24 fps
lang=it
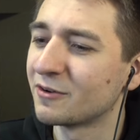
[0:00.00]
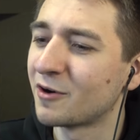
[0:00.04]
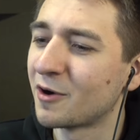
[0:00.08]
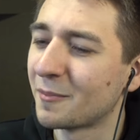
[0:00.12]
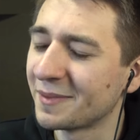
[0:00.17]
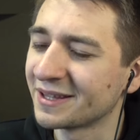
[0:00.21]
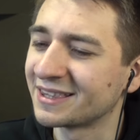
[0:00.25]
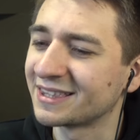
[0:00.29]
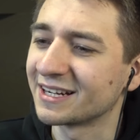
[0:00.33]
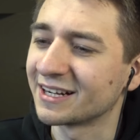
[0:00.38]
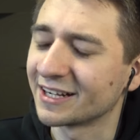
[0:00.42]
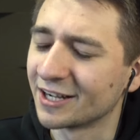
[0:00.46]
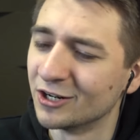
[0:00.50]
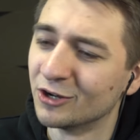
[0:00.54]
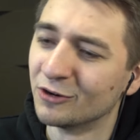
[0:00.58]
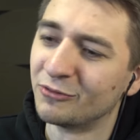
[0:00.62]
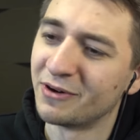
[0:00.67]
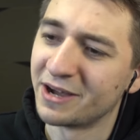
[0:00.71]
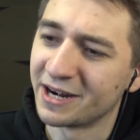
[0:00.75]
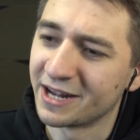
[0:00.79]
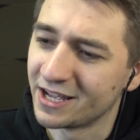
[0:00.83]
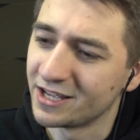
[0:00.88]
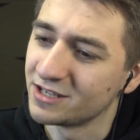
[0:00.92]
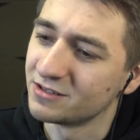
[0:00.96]
devo ammettere che lo
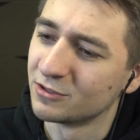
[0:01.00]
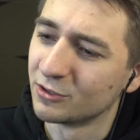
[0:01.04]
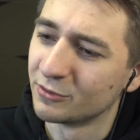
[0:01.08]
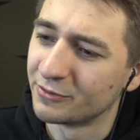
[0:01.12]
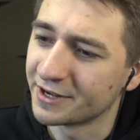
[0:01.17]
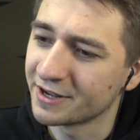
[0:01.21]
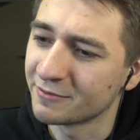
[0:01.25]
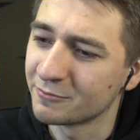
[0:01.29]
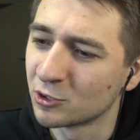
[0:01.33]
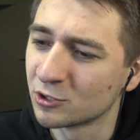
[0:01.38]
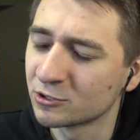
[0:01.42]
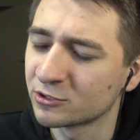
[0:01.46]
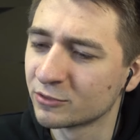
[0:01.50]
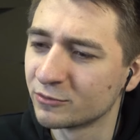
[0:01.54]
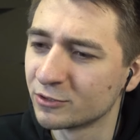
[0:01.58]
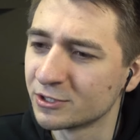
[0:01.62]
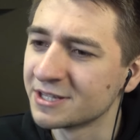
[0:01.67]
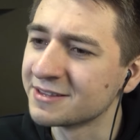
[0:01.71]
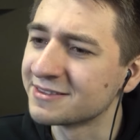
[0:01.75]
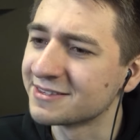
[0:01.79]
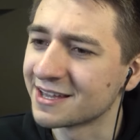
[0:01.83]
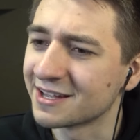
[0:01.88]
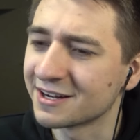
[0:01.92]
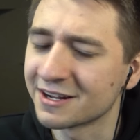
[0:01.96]
farei, lo farei molto
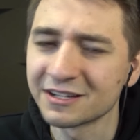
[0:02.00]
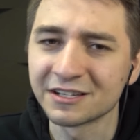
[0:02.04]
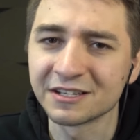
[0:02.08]
volentieri